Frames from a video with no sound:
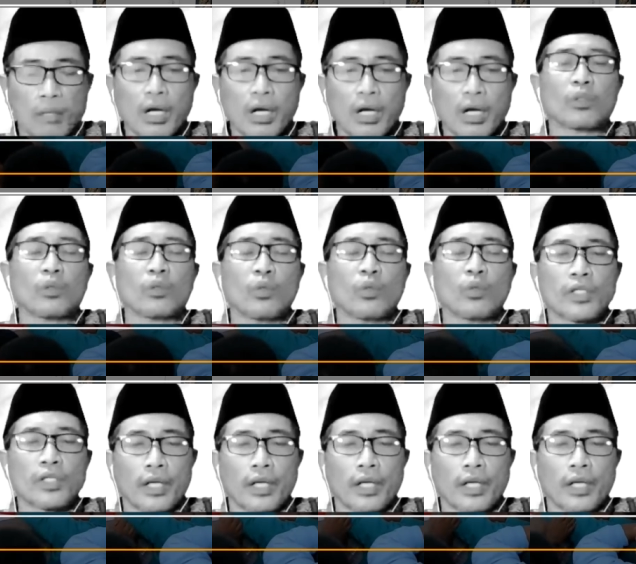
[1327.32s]
lu nanti
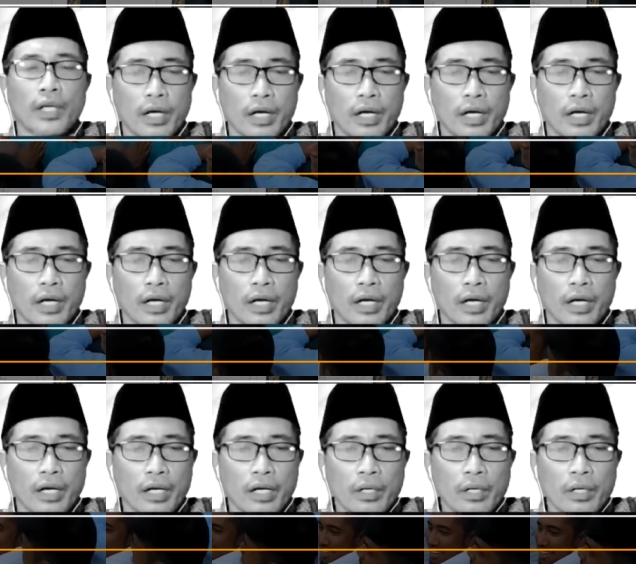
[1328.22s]
menyesal di neraka
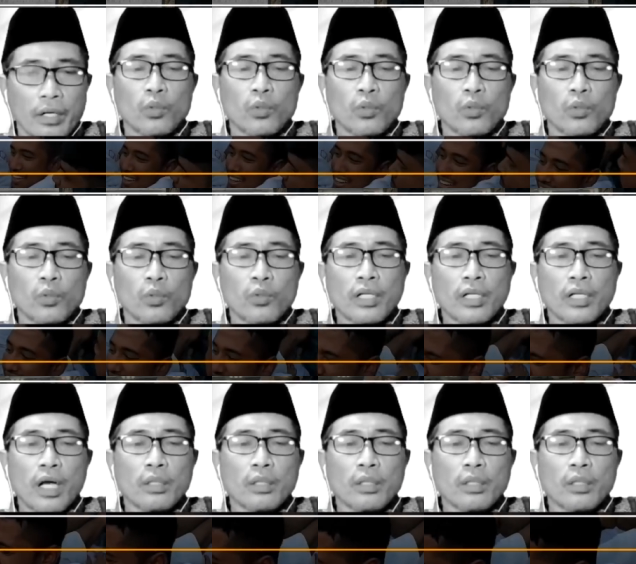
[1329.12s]
yang mending
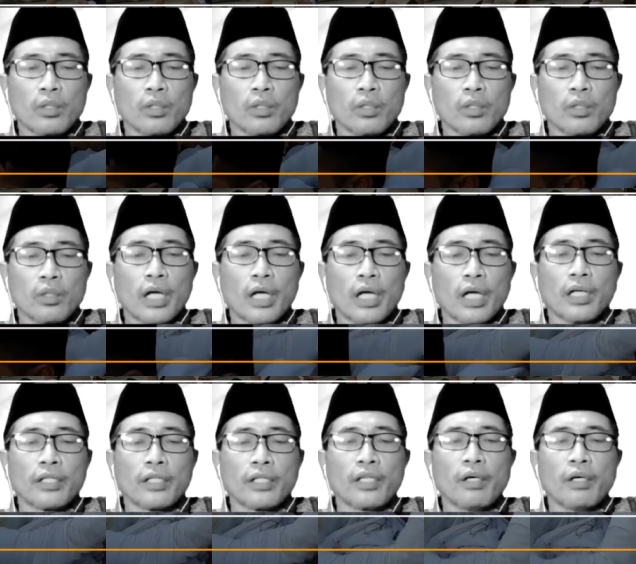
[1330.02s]
sekarang
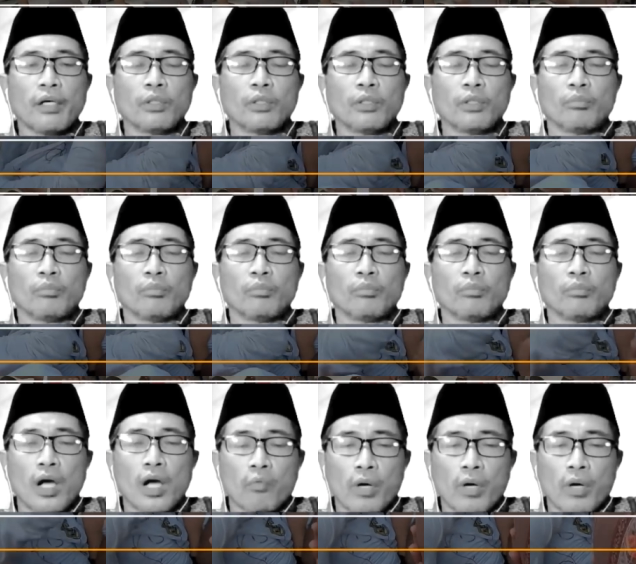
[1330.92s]
ya
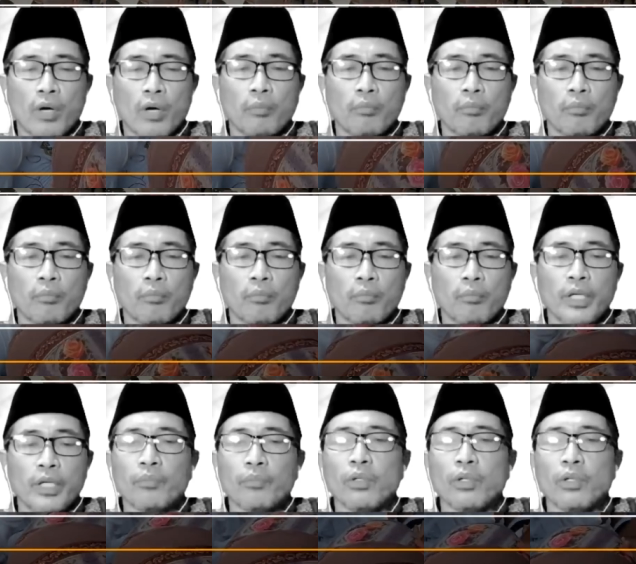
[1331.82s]
dikasih tahu
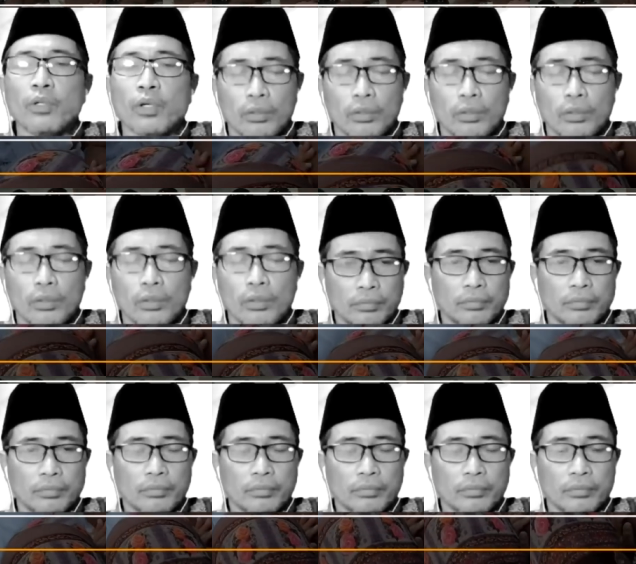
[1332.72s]
sama Mawan Kece